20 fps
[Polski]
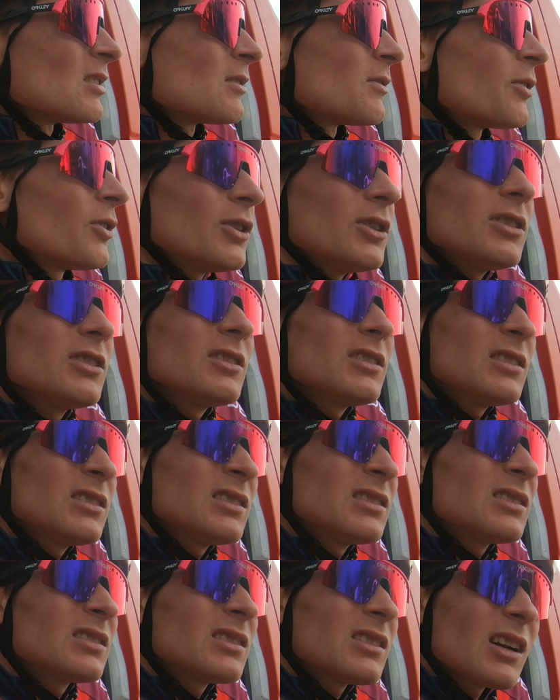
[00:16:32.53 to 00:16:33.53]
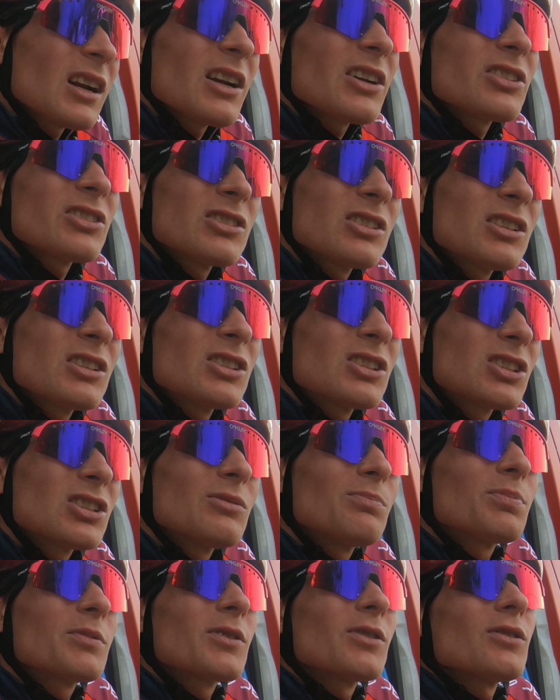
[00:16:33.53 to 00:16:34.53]
No i strasznie
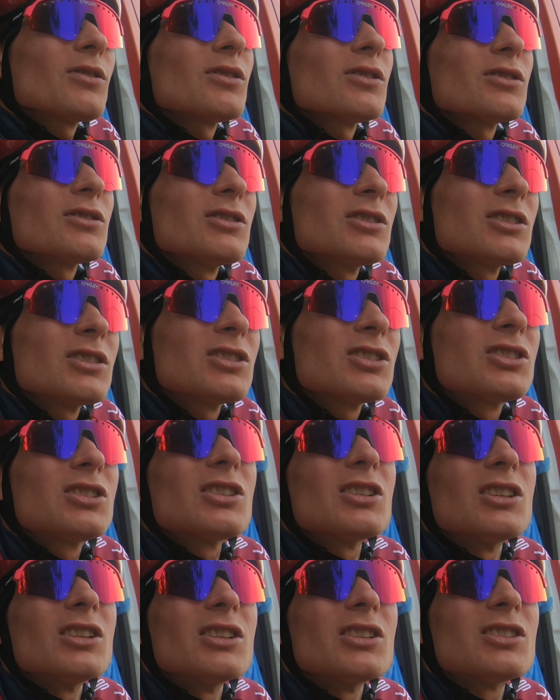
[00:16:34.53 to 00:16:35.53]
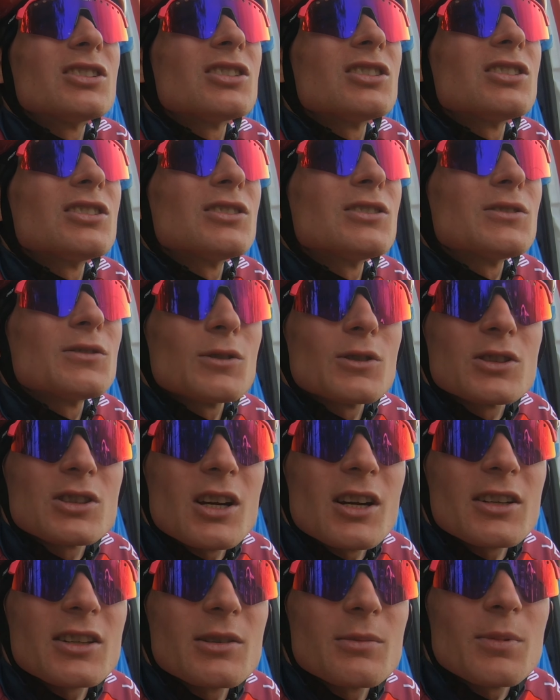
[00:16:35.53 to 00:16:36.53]
szybko jeździli ci
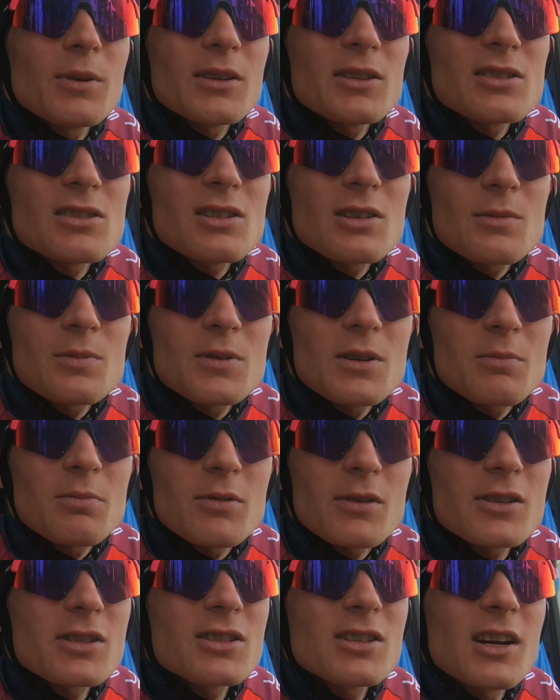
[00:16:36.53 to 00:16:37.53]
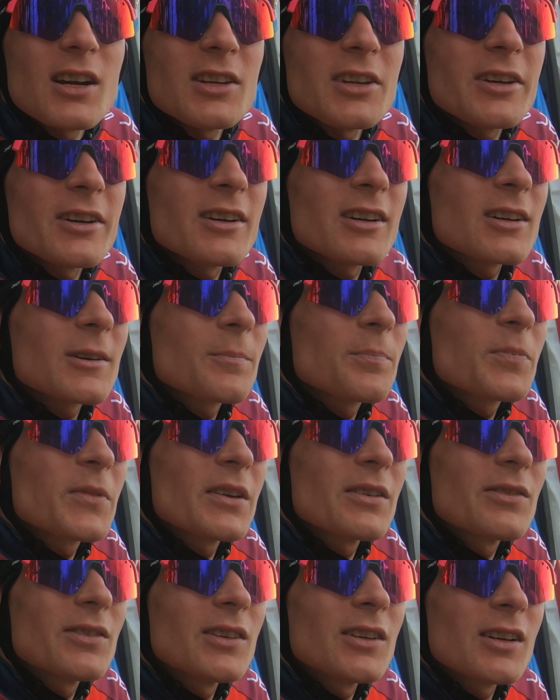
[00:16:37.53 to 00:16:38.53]
wosiaki. Po jakichś tych przepłaszczeniach,
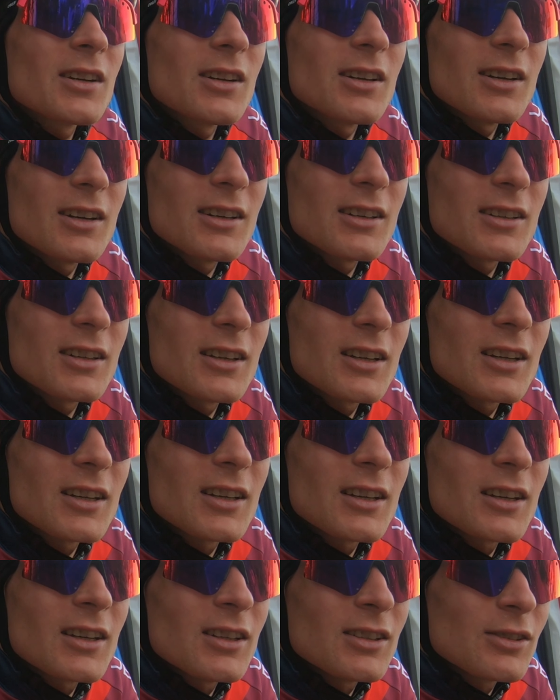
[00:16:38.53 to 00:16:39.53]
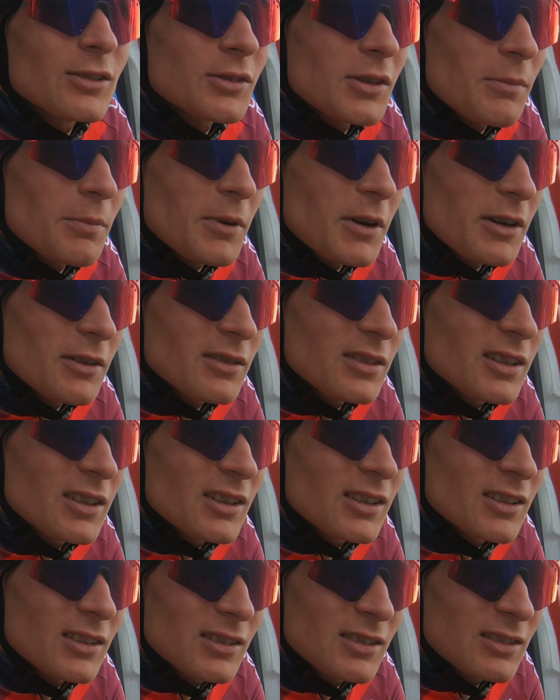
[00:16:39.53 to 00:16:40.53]
te winkle, to
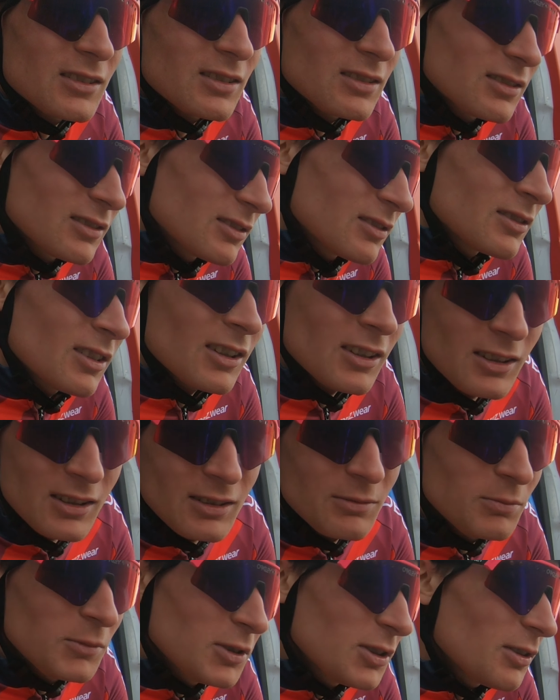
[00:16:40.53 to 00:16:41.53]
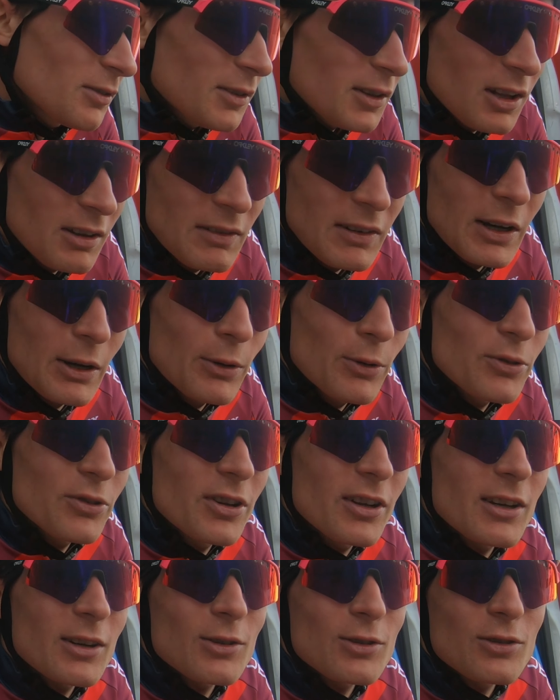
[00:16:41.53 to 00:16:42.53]
naprawdę tak mi się wydawało, że
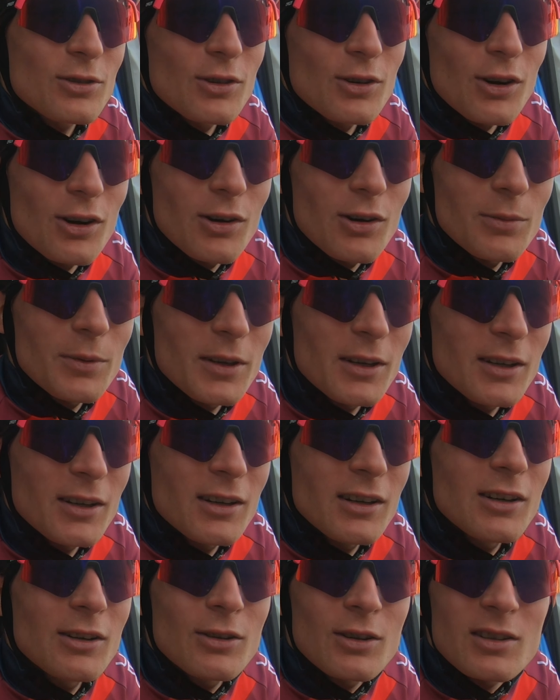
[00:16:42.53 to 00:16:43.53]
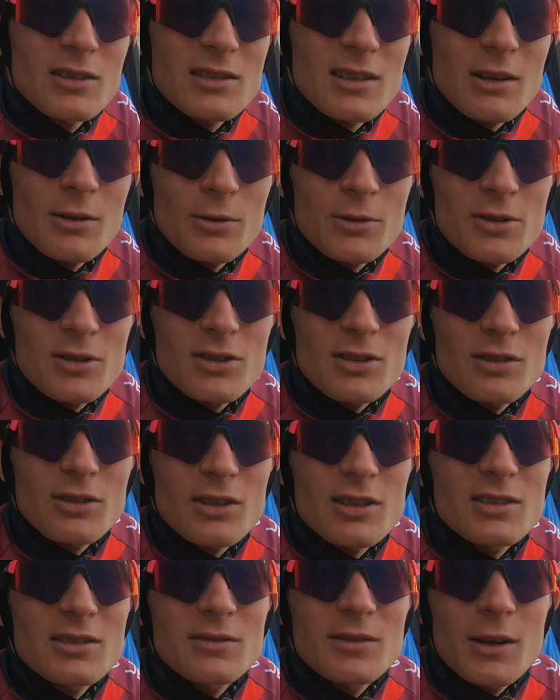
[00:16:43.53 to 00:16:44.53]
jakoś to robię, a okazało się, że,
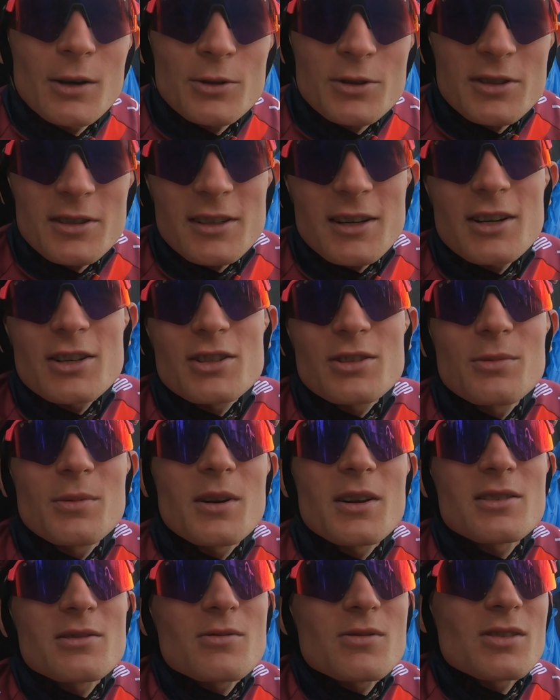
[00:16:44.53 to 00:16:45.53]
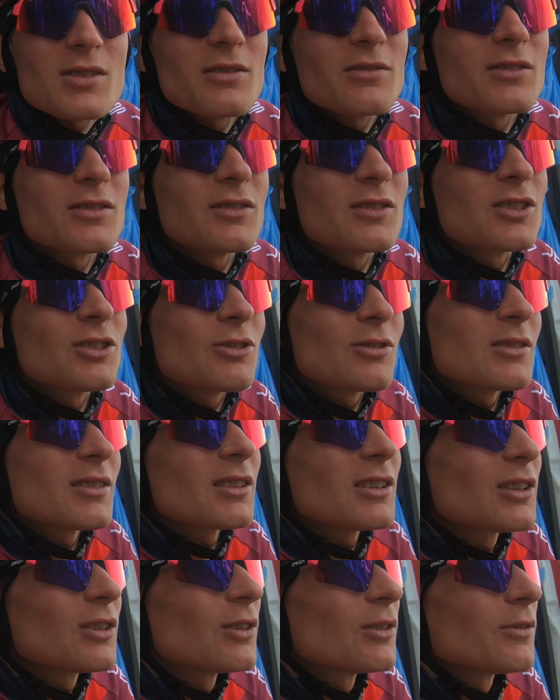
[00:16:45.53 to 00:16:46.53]
okazywało się za każdym razem, że na wyjście z
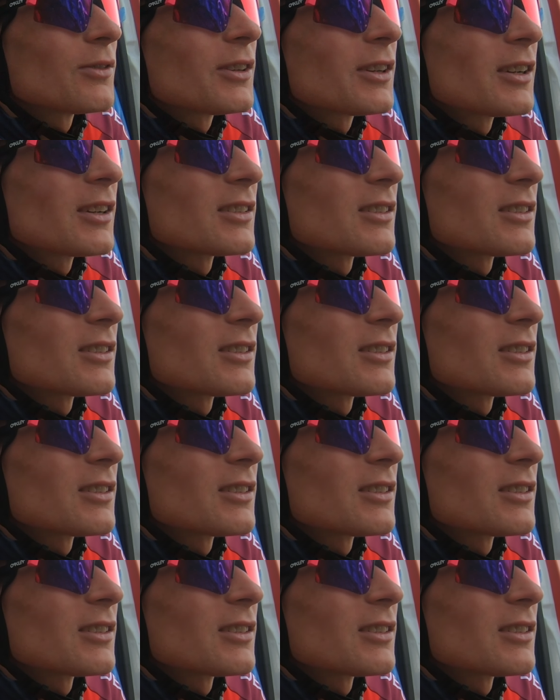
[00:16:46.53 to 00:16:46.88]
takiego winkla